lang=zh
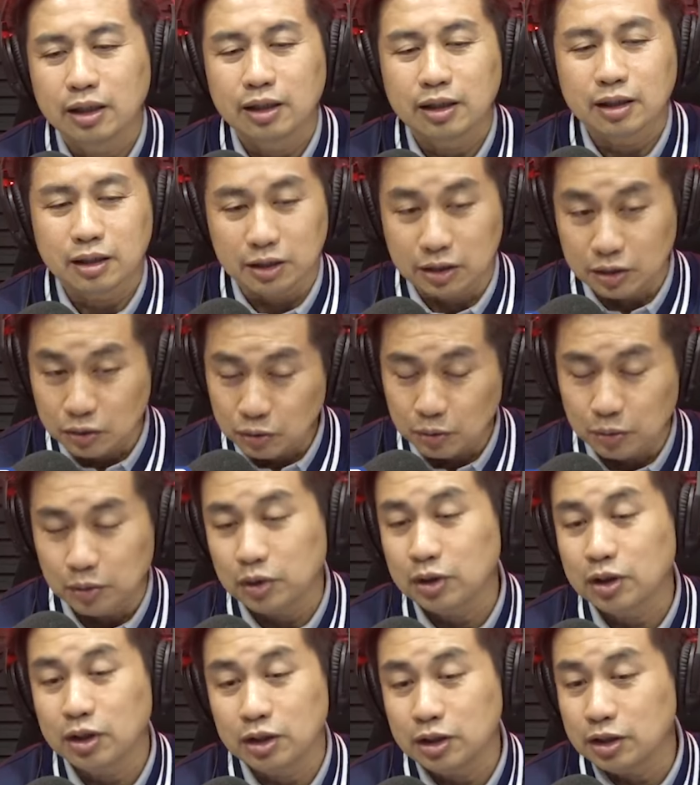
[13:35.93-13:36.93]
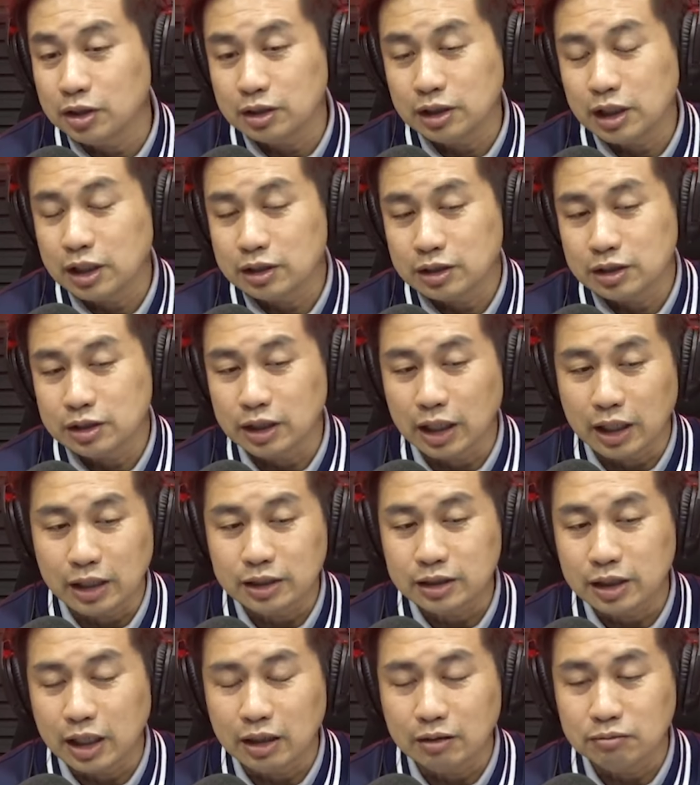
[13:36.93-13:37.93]
可能我们可以这样子想一
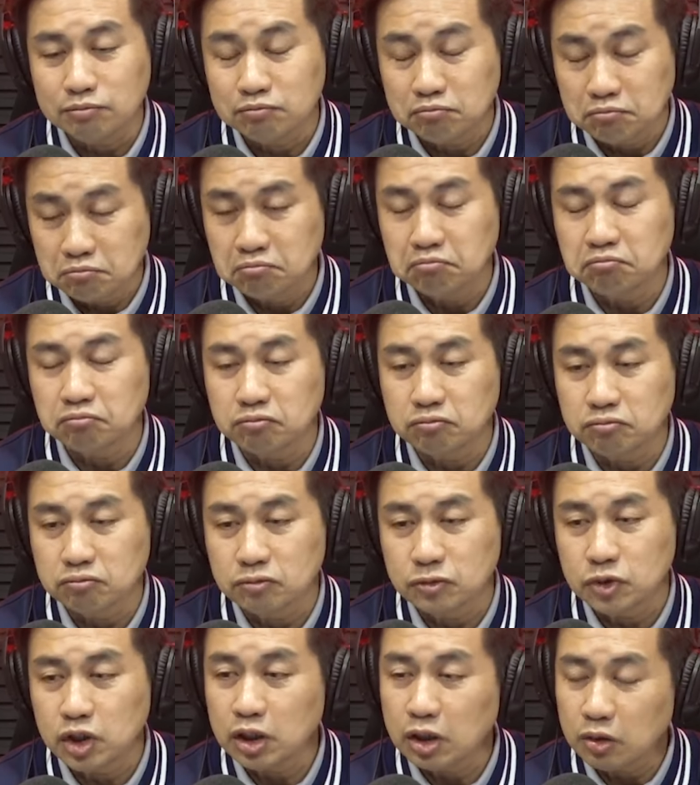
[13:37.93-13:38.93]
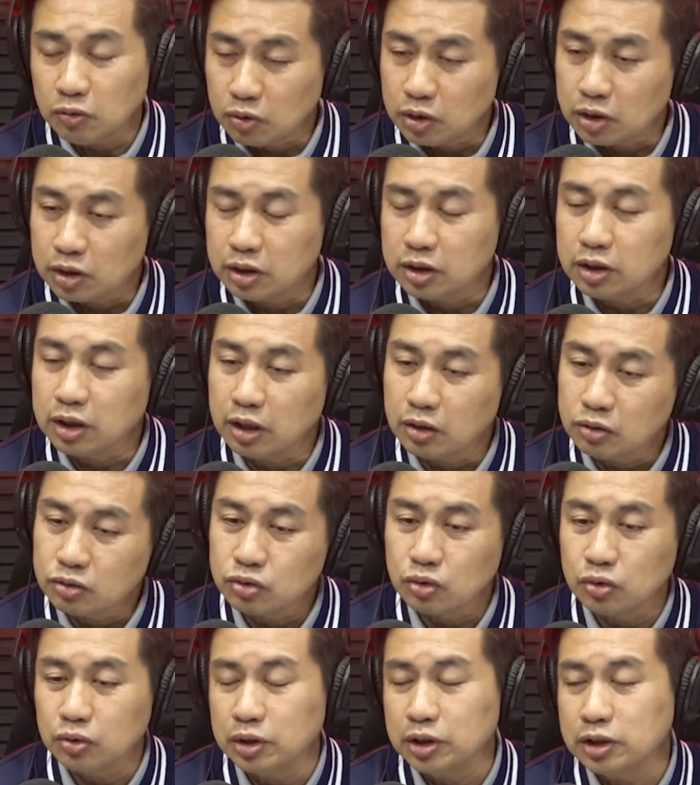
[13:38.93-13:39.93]
想，嗯，接下来我可能也要
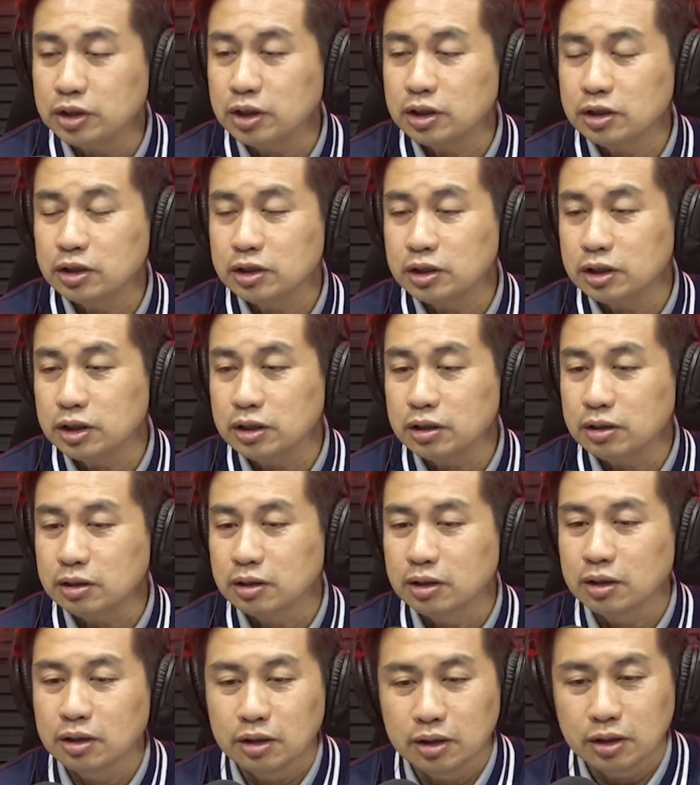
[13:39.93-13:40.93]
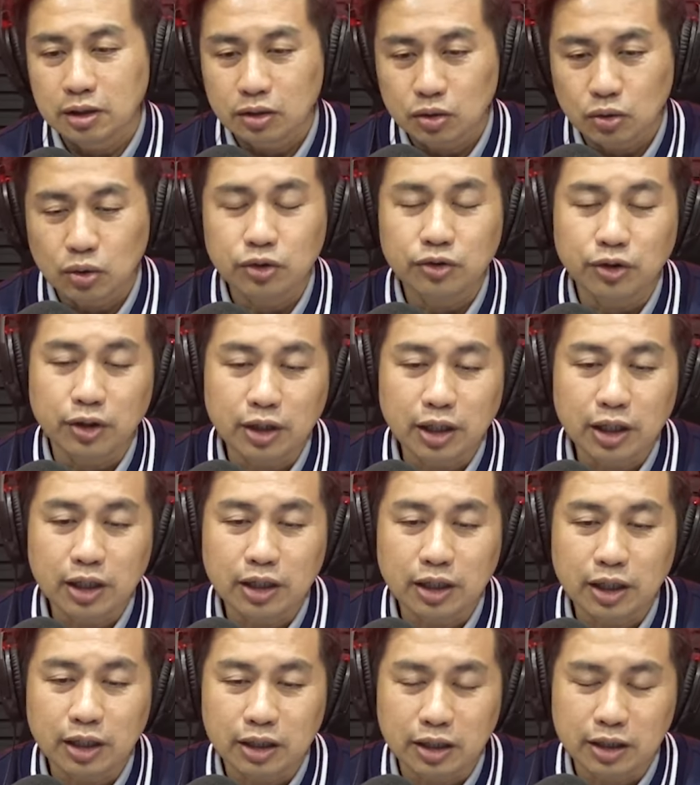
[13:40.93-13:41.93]
做回一些事情，对人类
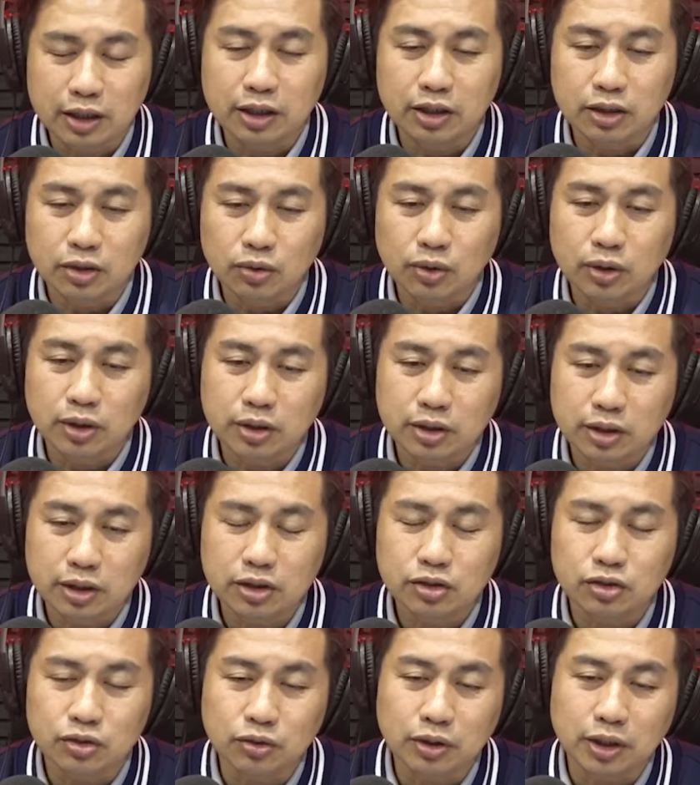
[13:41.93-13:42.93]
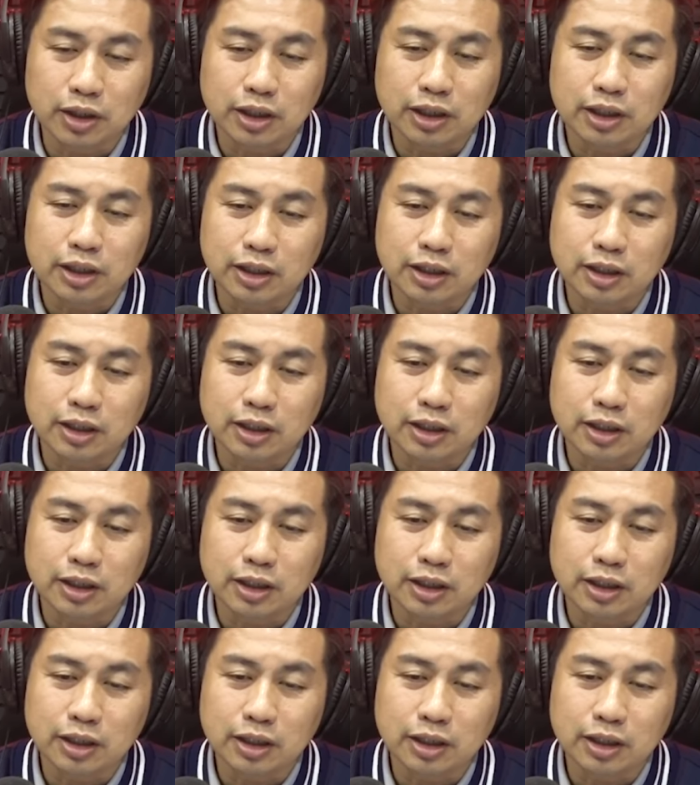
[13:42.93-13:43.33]
也可以，对地球也可以。